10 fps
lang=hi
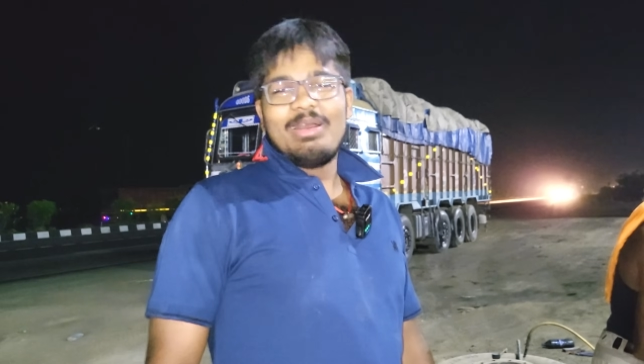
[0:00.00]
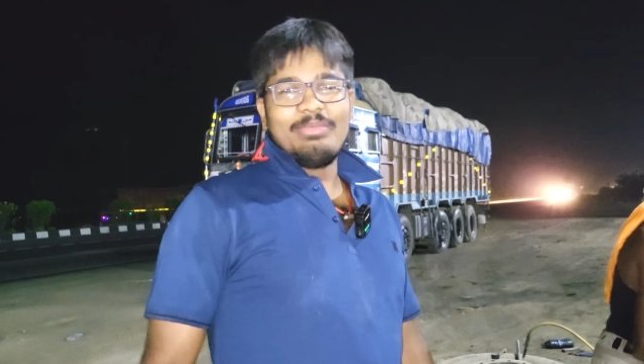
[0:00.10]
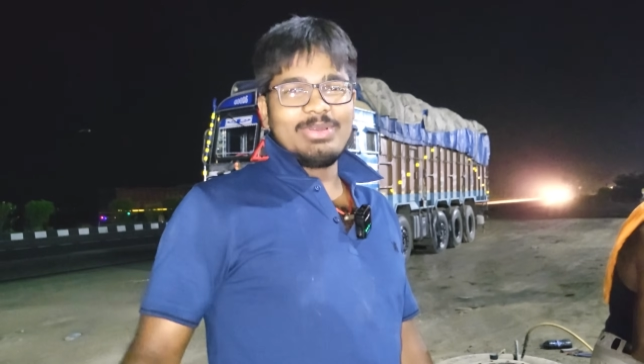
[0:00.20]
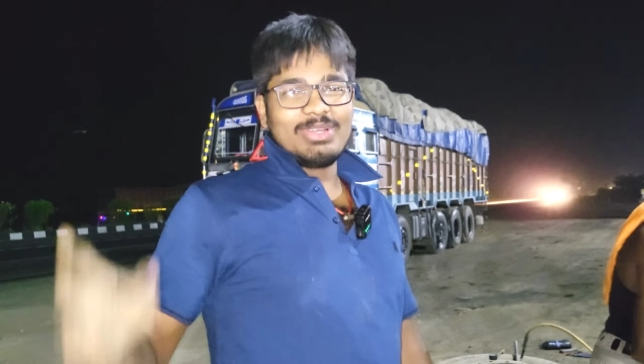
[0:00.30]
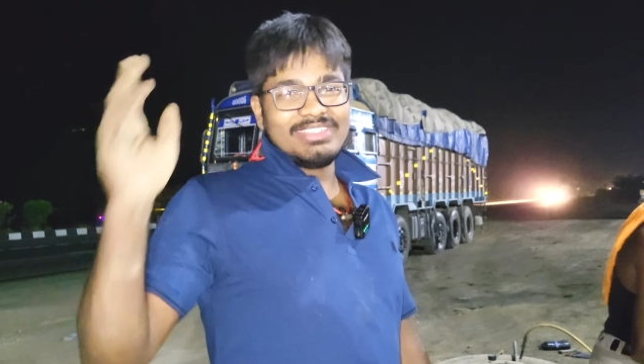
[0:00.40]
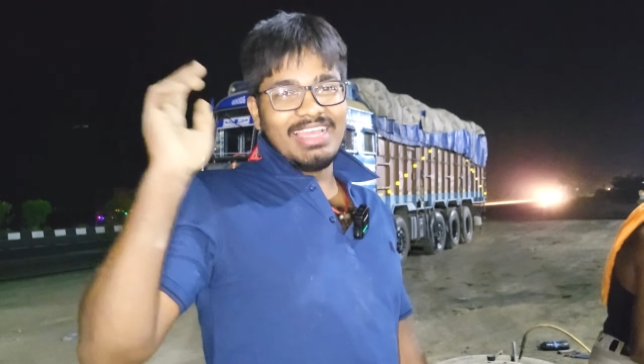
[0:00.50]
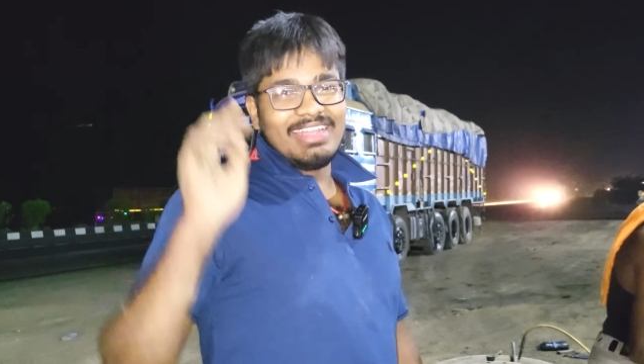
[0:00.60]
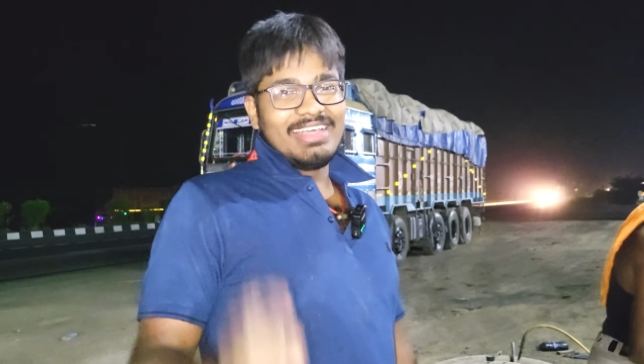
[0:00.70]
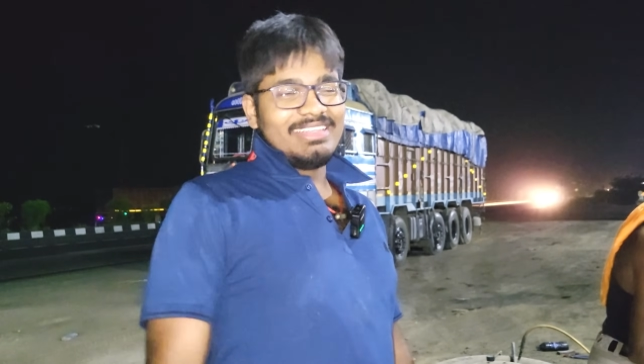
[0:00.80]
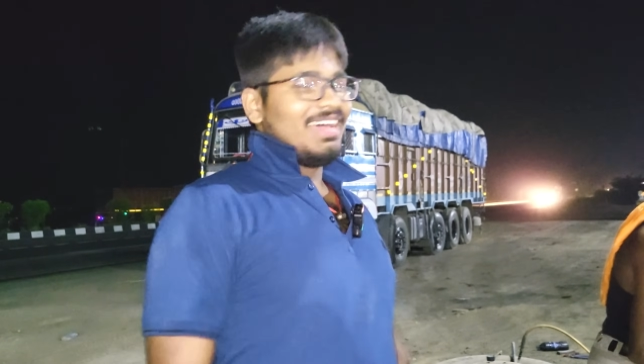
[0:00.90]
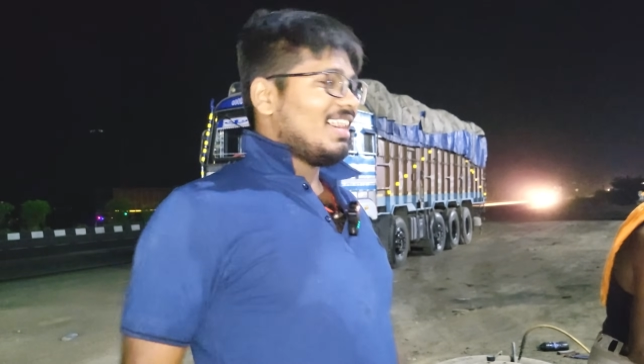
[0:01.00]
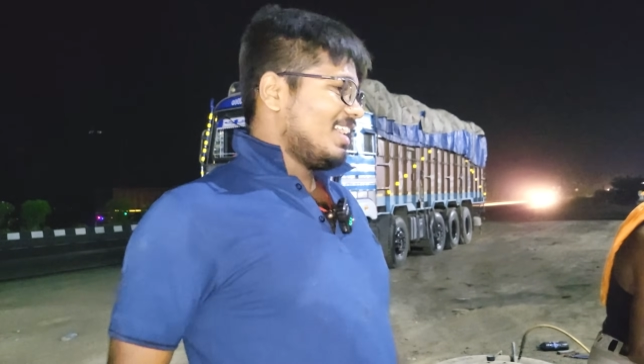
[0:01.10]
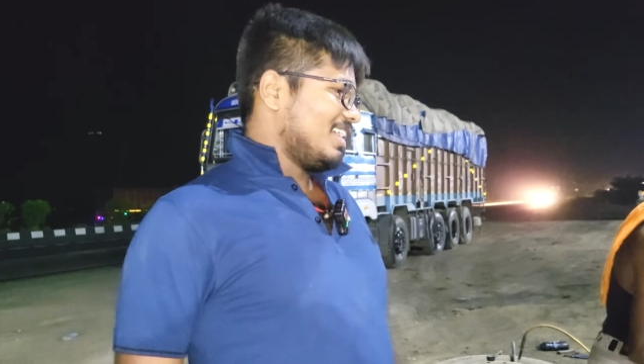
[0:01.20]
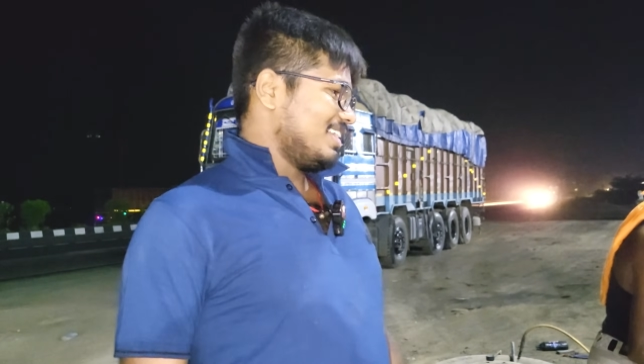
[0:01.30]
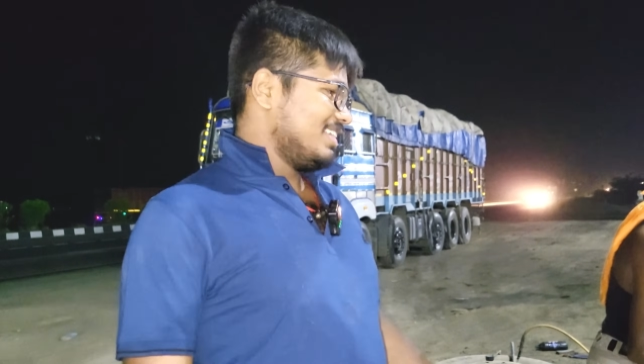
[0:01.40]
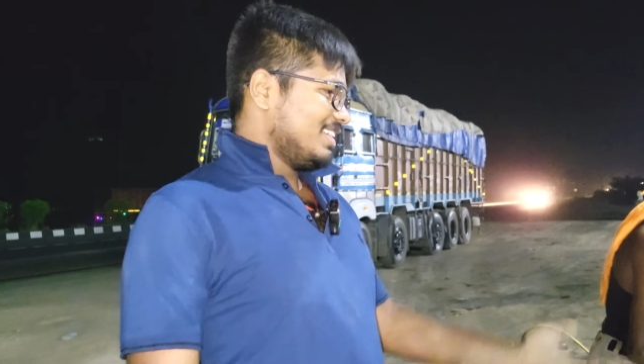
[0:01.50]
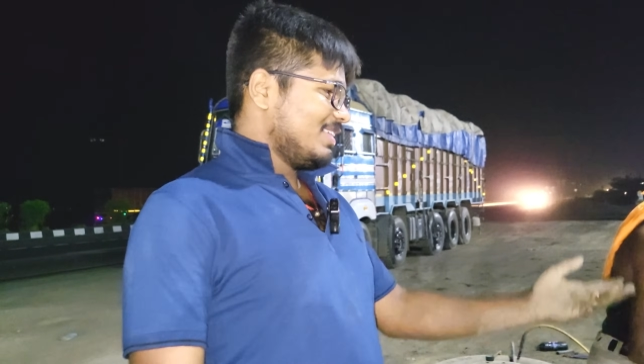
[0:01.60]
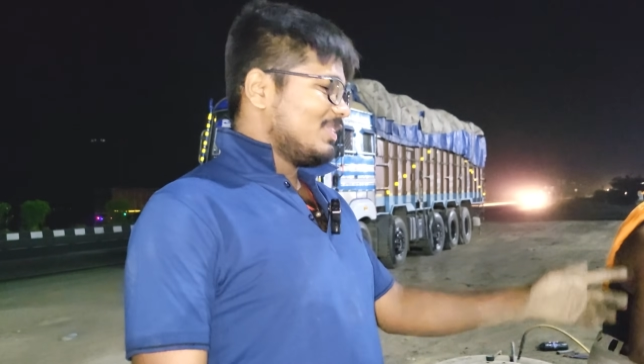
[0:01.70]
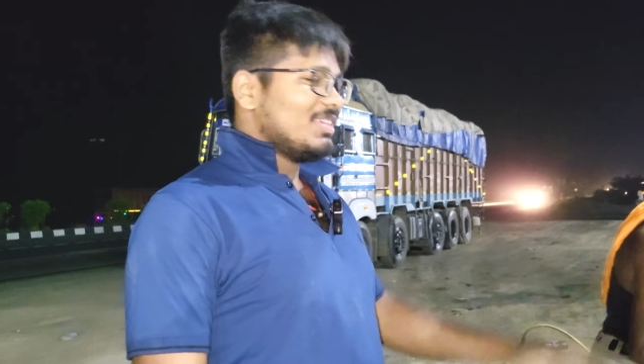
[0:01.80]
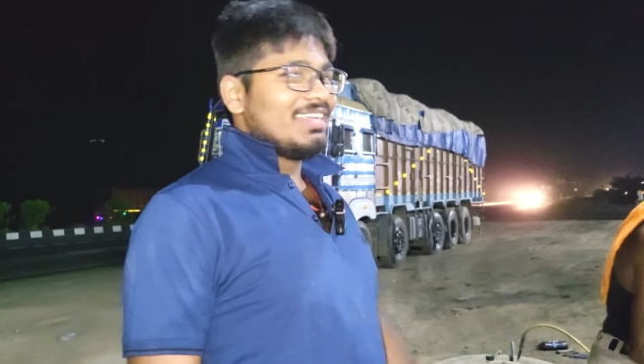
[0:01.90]
हम लोग को जाना था और ये
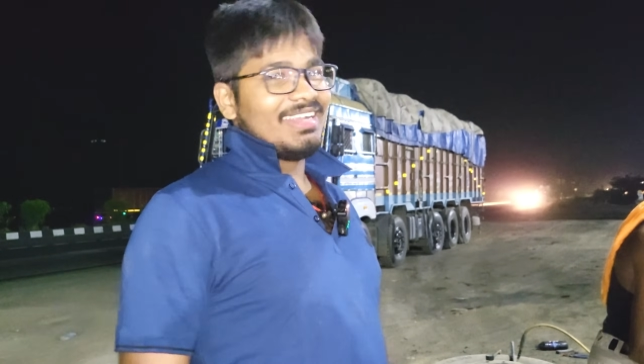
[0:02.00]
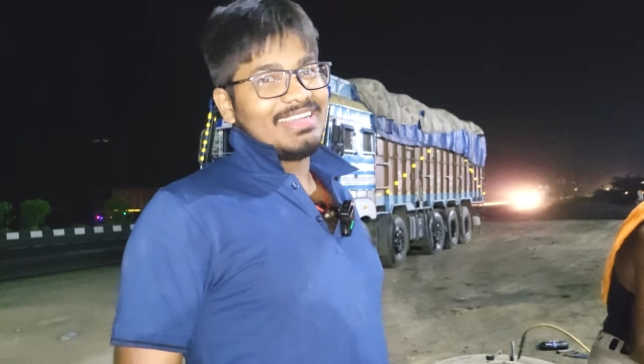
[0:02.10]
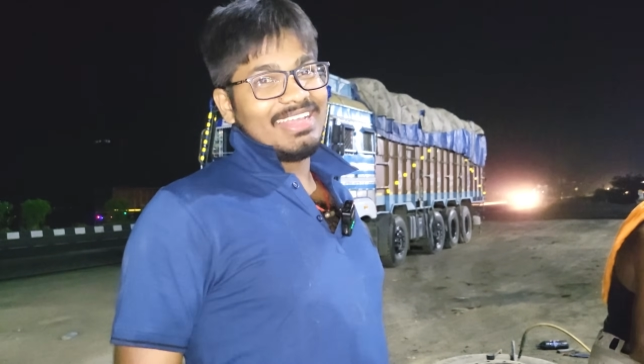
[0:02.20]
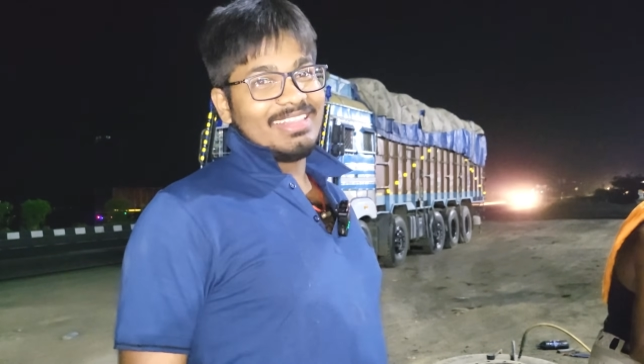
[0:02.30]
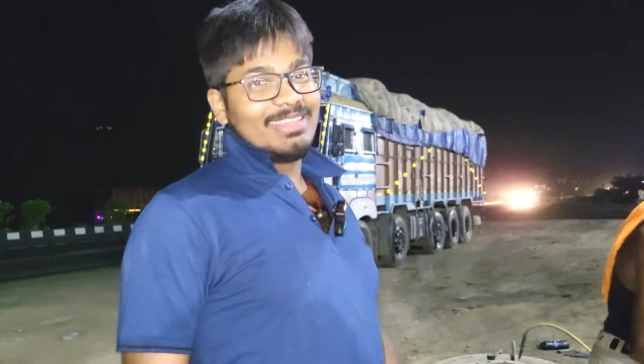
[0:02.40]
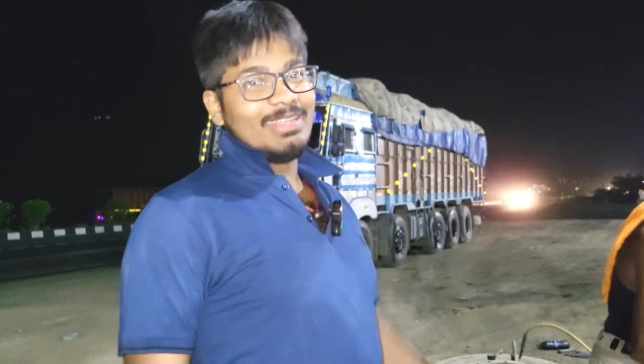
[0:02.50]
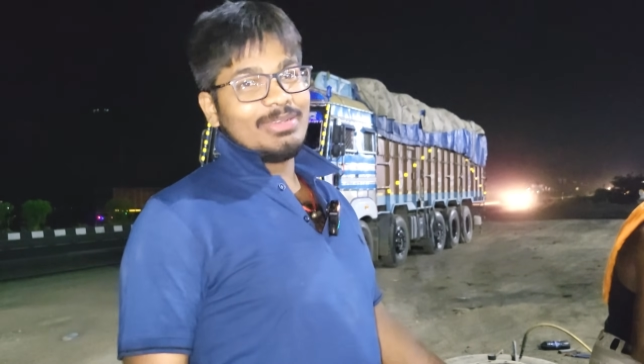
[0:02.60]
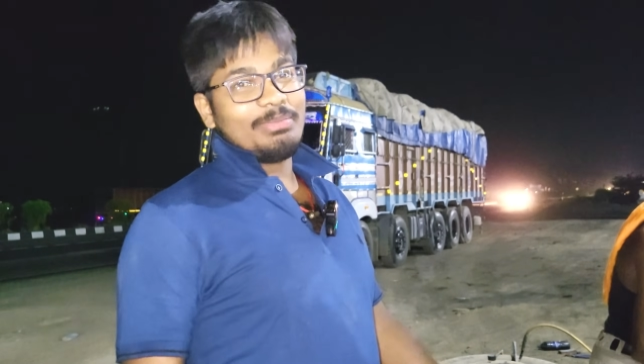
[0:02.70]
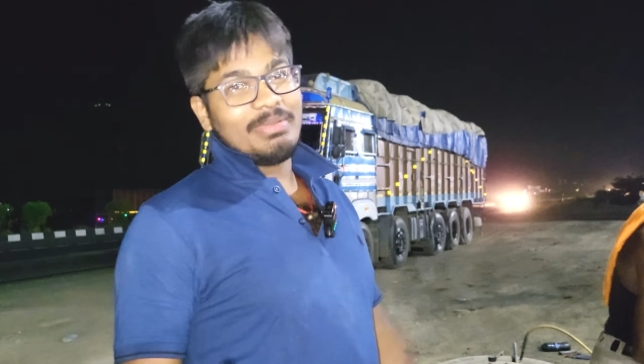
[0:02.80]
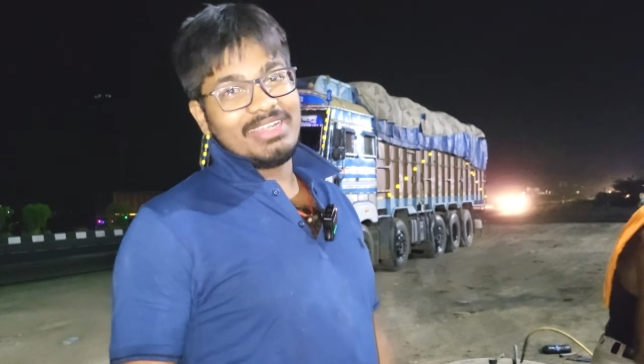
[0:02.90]
हो गया टायर तीन गो